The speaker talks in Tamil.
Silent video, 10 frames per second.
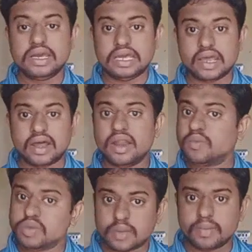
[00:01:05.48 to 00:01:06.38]
எரானா
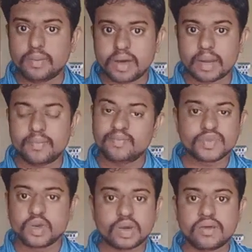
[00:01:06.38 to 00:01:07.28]
முதன்மை மரம்
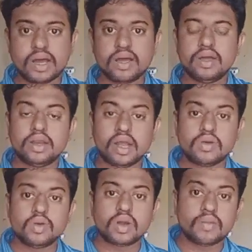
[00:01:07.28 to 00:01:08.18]
ஓகேவா
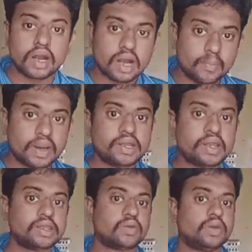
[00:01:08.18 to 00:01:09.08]
நங்கூரம்னா கப்பலை
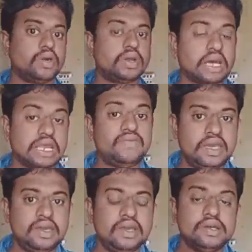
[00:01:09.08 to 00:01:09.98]
நிறுத்தக்கூடிய ஒரு கருவி
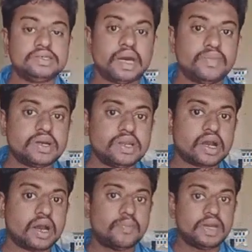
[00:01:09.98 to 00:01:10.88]
சமுக்குனா
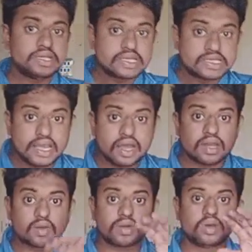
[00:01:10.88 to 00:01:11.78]
கப்பலுக்கு திசை
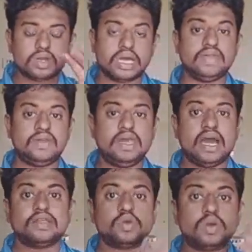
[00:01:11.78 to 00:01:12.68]
காட்டக்கூடிய ஒரு கருவி
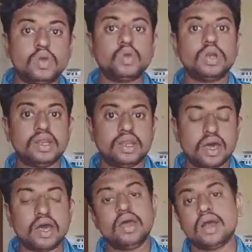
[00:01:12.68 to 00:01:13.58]
அதை சொன்ன நூல் என்னன்னா
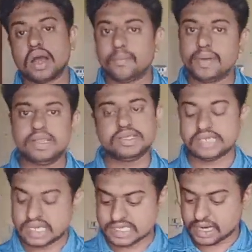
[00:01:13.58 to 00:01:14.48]
கப்பல்
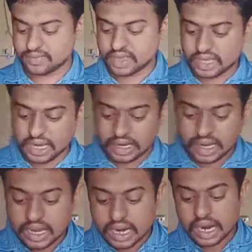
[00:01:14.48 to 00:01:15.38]
சாஸ்திரம் ரைட்
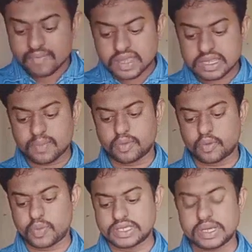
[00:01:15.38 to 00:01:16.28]
களம் தந்த
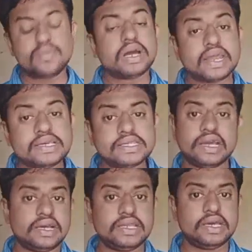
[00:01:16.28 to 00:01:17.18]
பொற்பரிசம் கரை
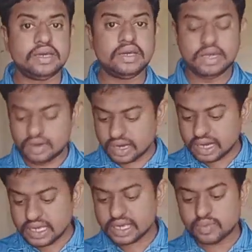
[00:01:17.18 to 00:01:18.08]
சேர்க்குது
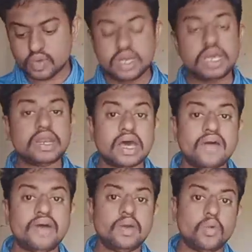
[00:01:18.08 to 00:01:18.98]
நளியீர் முன்னீர்
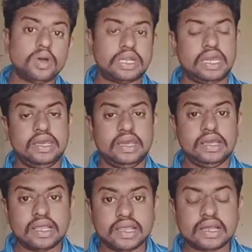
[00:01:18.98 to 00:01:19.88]
நாவாய் ஓட்டி
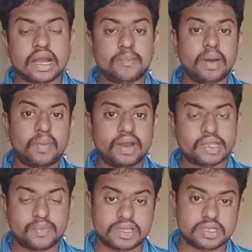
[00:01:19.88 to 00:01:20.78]
இதெல்லாம் இந்த கப்பல்
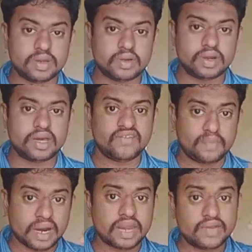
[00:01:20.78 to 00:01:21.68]
பயணத்தை பற்றி சொல்லக்கூடிய
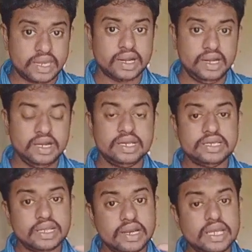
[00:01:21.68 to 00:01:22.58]
பாடல் வரிகள்
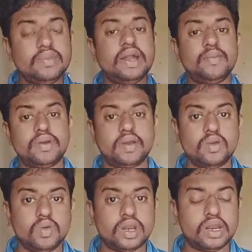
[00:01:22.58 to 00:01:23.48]
இது ரெண்டுமே இடம்பெற்ற
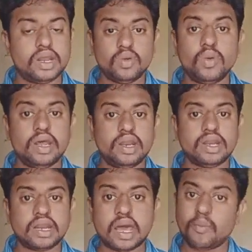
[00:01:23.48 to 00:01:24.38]
நூல் என்ன நூல் என்னன்னு
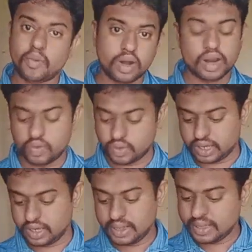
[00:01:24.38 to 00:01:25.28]
கேட்டால் புறநானூறு
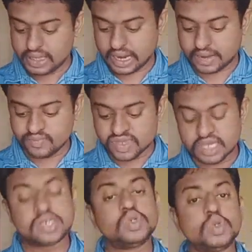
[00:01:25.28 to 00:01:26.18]
ரைட்
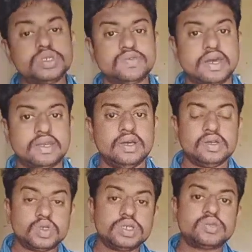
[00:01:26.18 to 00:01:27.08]
ஜஸ்ட் ஜூல்ஸ் வெர்ன்
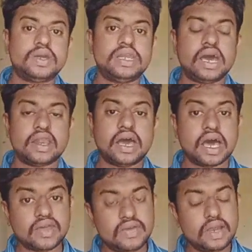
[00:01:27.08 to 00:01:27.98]
ஜூல்ஸ் வெர்ன் யார் தான்
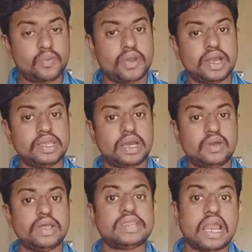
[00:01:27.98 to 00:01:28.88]
அறிவியல்
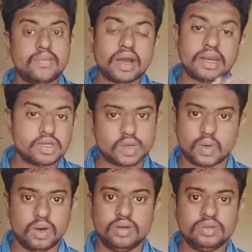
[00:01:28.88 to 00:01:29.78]
புனைக்கதைகளோட தலைமகன் சொல்லுவோம்